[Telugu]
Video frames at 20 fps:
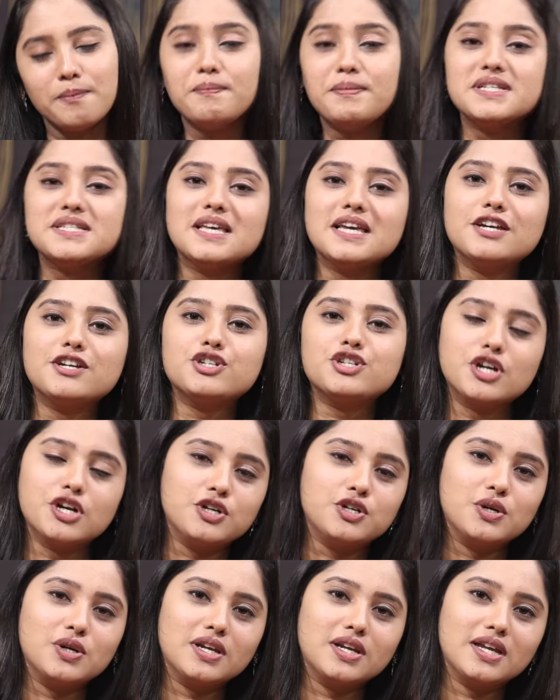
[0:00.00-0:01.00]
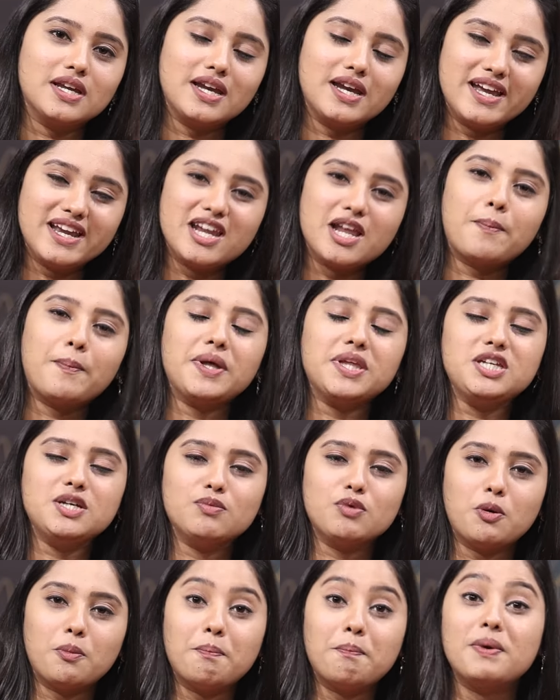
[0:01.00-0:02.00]
బిజీ షెడ్యూల్ ఈ
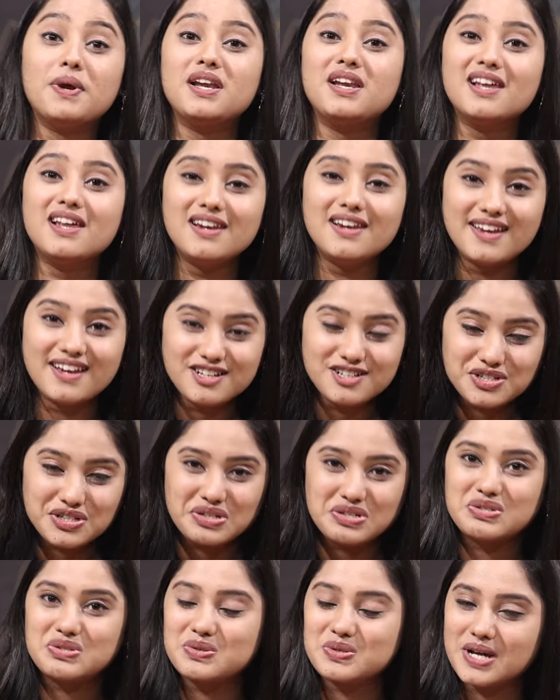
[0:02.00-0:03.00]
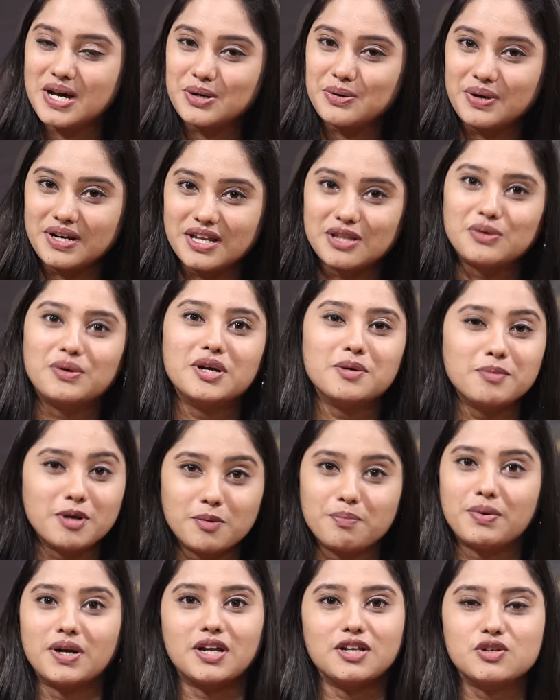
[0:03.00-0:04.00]
నేపథ్యంలో పిల్లలు ఏం చేస్తున్నారు అనేది కూడా
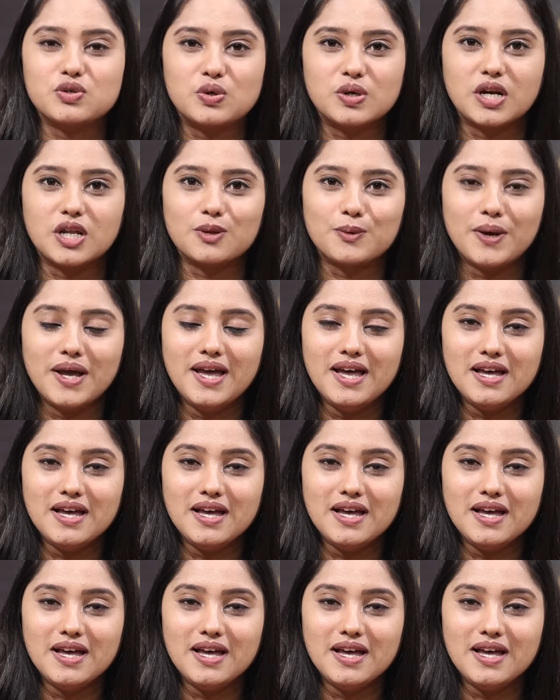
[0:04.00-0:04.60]
మనం పట్టించుకోవట్లేదు